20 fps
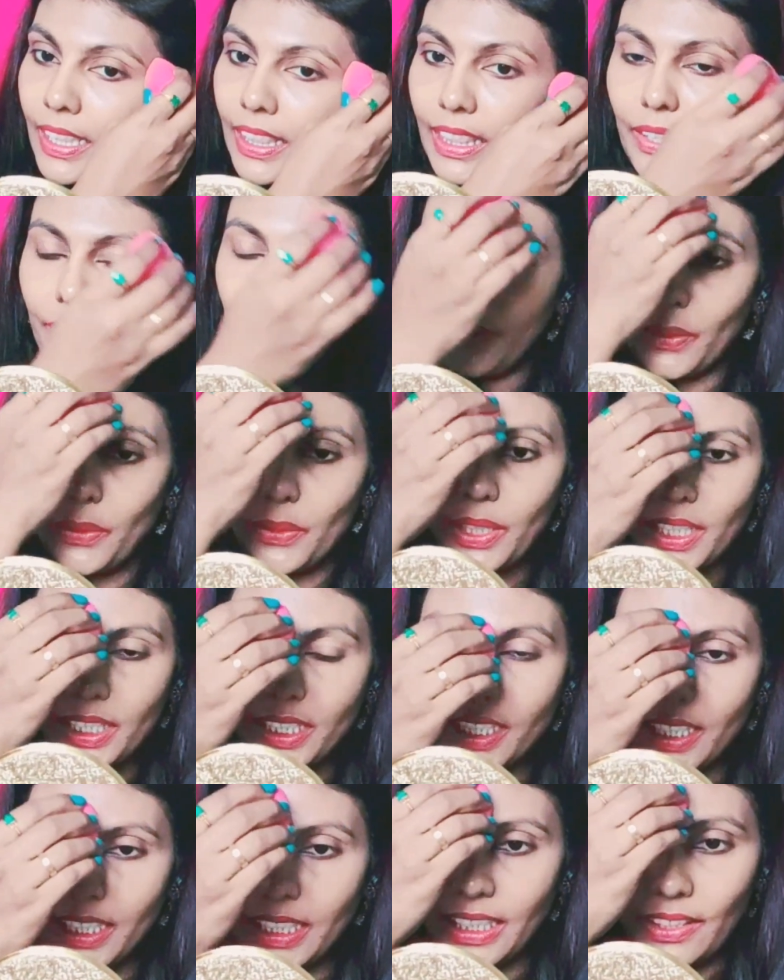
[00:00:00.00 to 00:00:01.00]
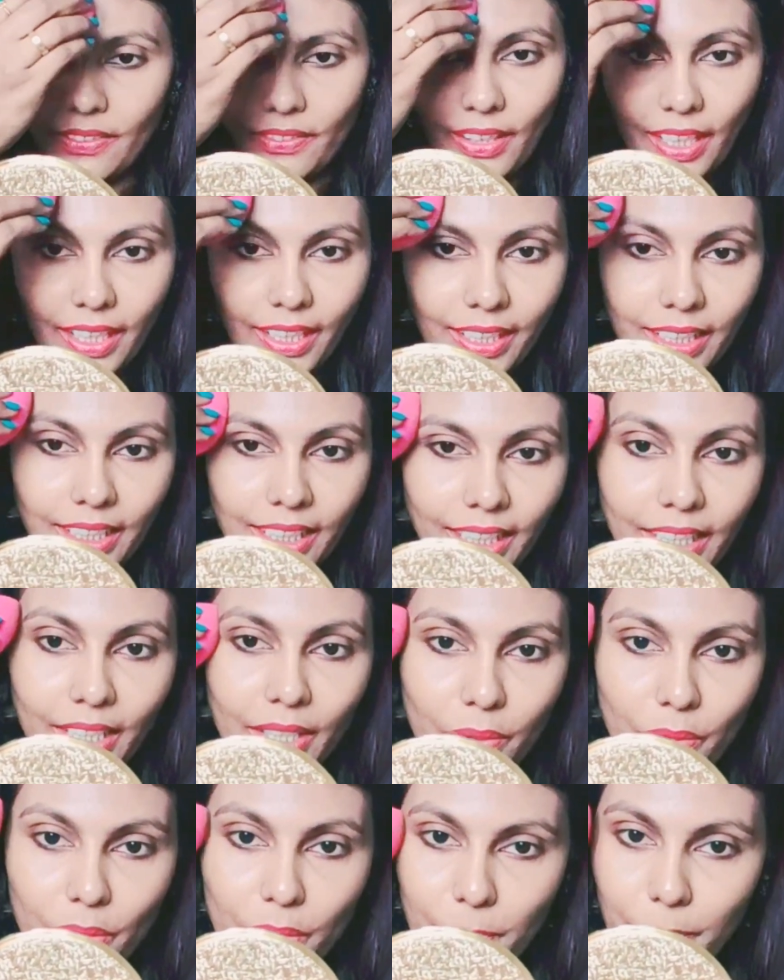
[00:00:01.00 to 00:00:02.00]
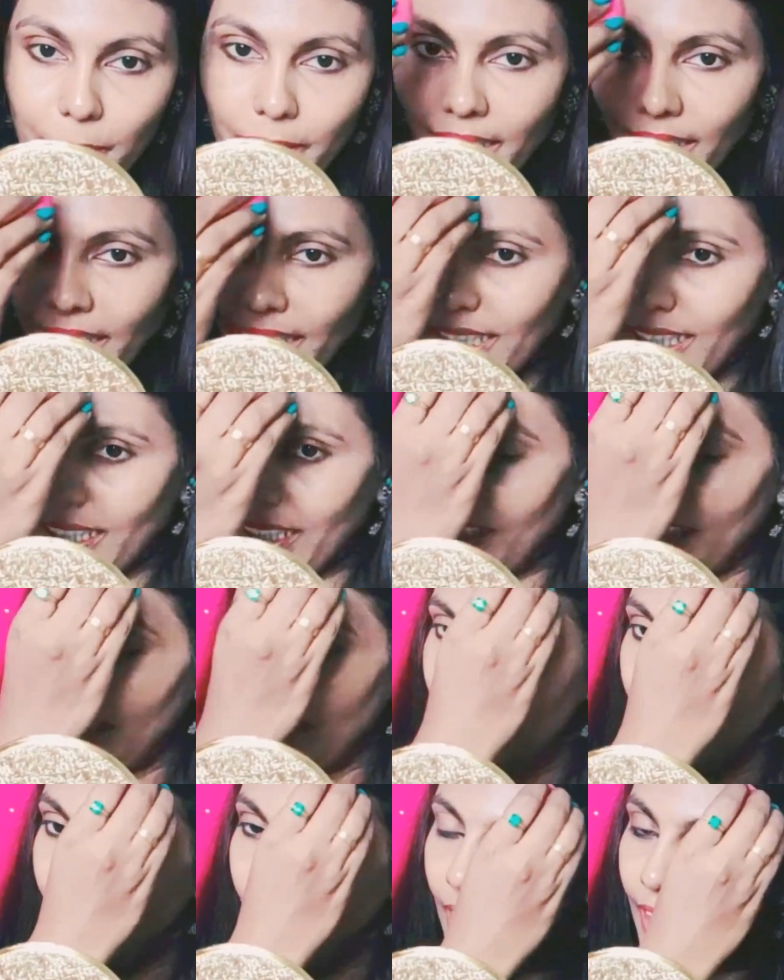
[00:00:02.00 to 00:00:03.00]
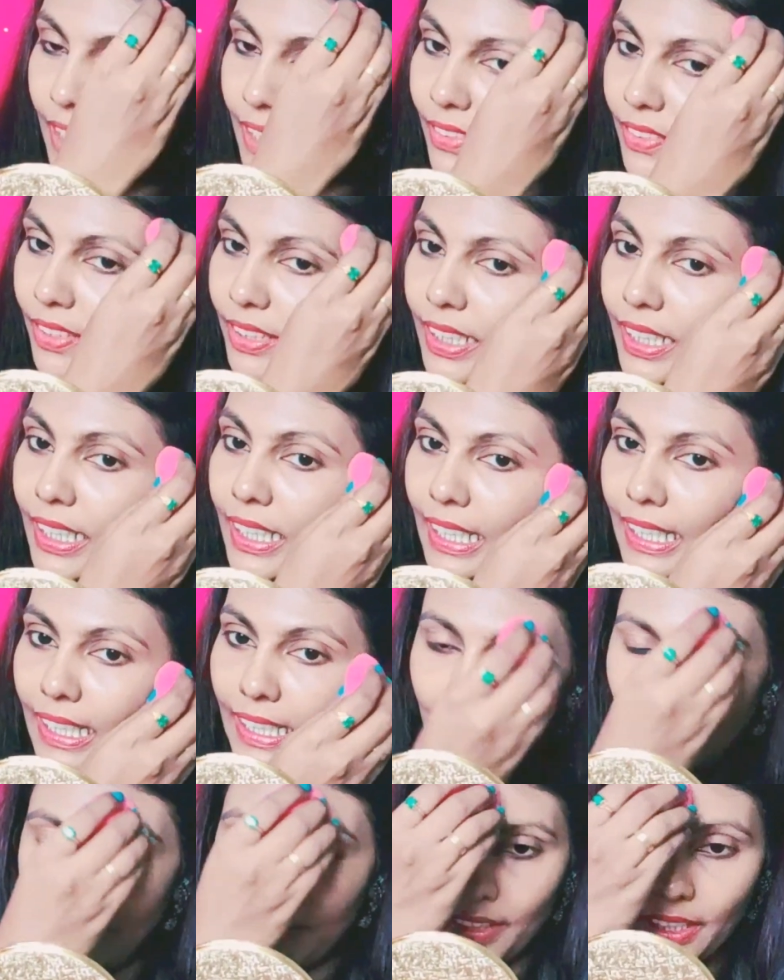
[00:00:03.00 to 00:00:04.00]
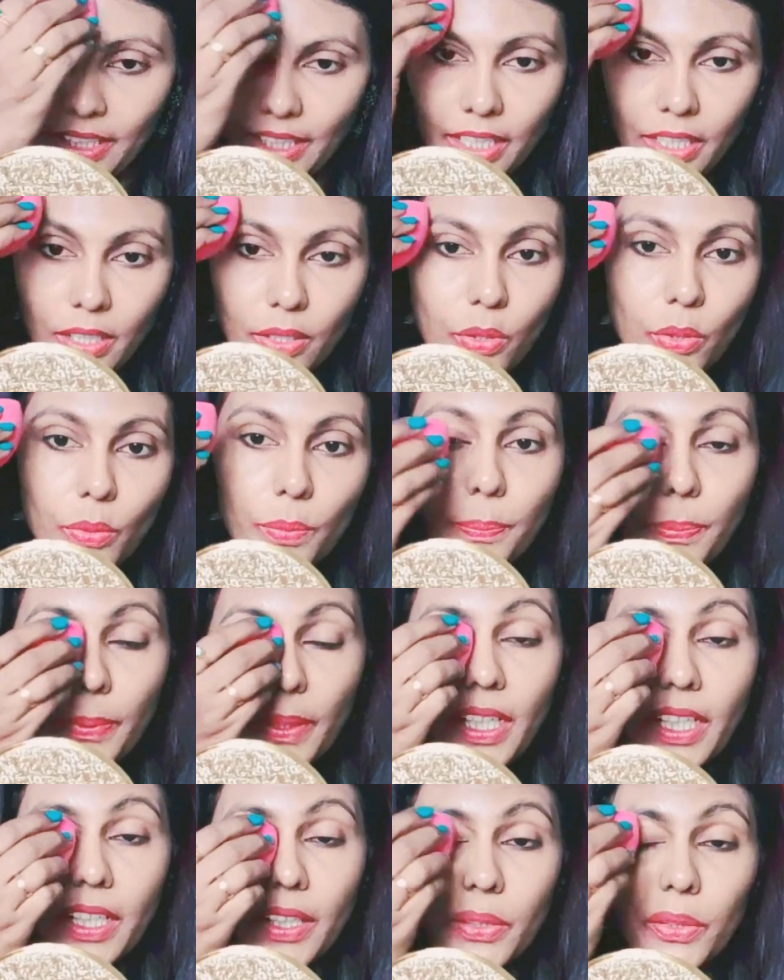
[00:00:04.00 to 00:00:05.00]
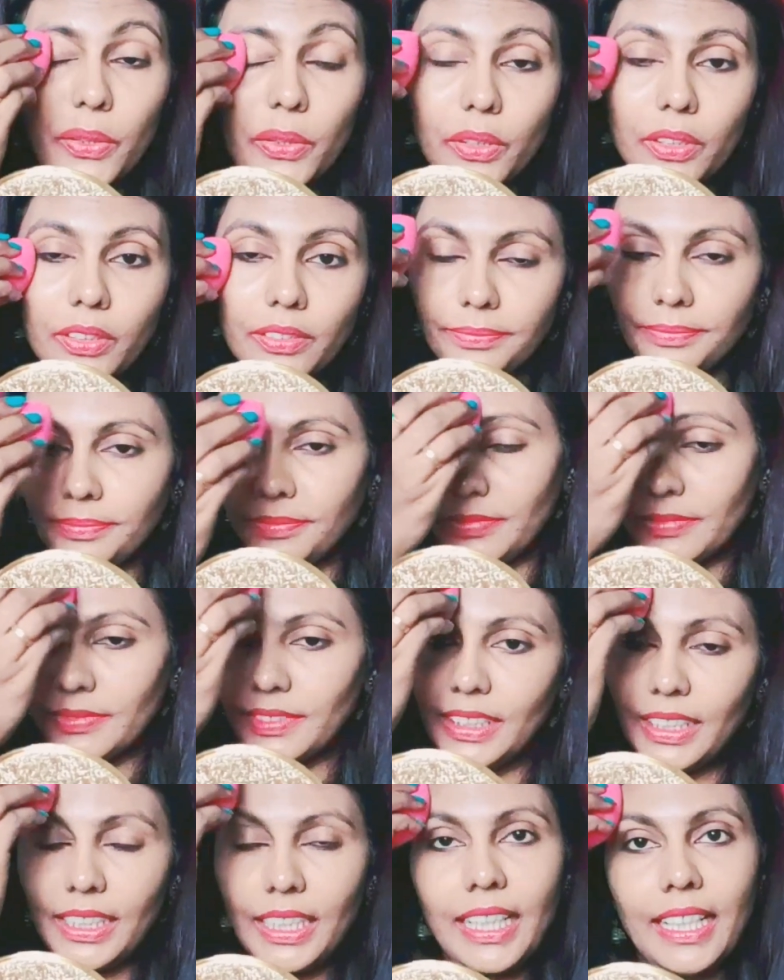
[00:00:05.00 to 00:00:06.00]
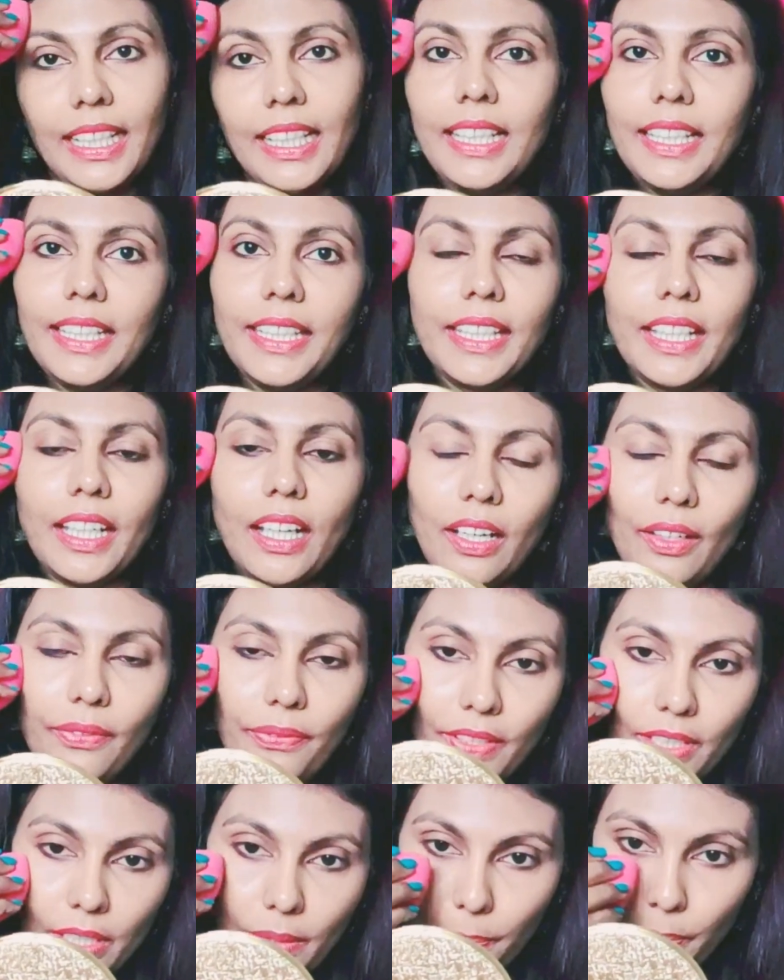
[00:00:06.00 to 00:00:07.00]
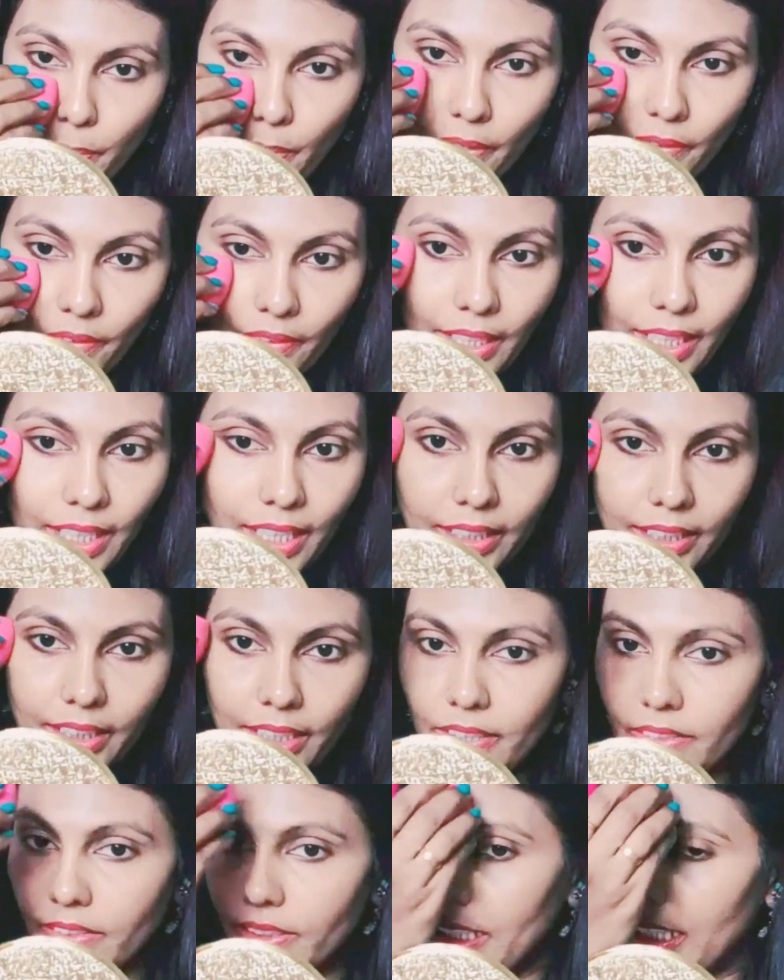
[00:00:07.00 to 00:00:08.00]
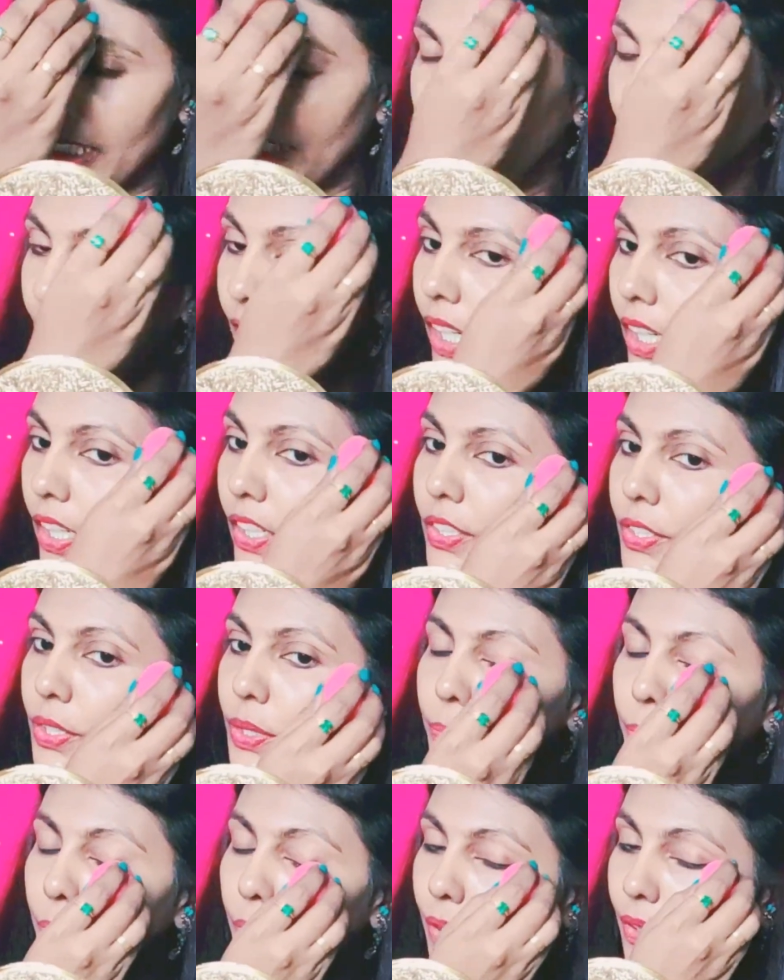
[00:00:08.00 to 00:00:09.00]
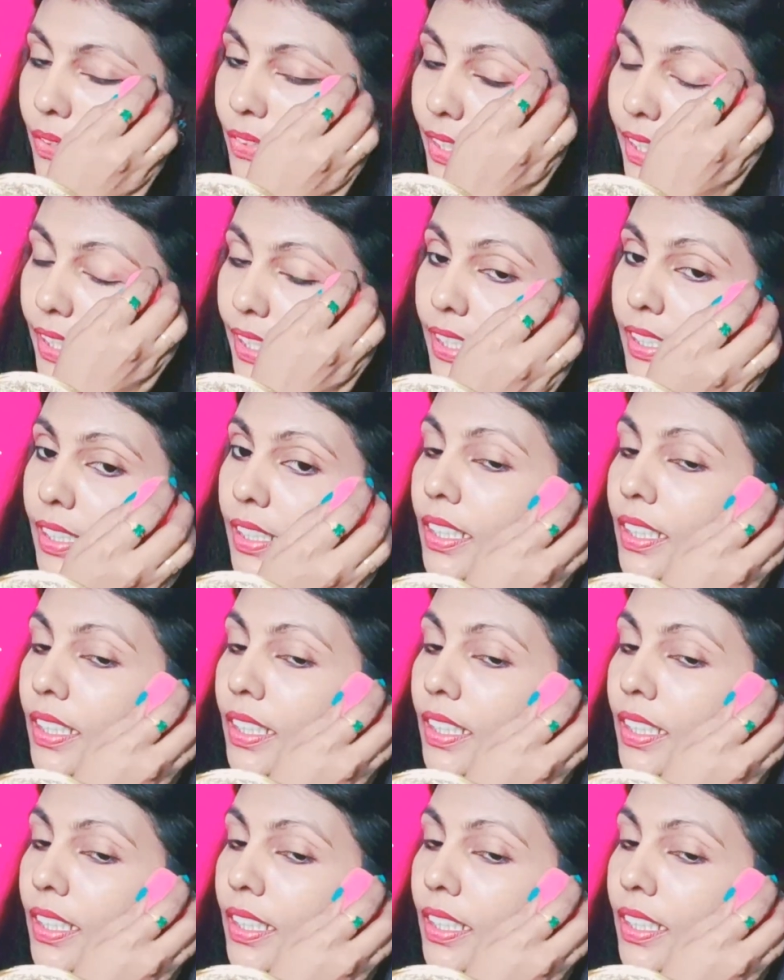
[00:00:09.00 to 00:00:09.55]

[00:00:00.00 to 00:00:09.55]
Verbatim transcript: இந்த ஃபவுண்டேஷன் நீங்கள் வாங்கலாம் யூஸ் பண்ணிக்கலாம் இது வந்து டெய்லி வியருக்கு சூப்பராக இருக்கும் டெய்லி நீங்கள் ஆஃபீஸ் போகிறவங்களா இருந்தாலும் சரி இல்லை காலேஜ் போகிறவங்க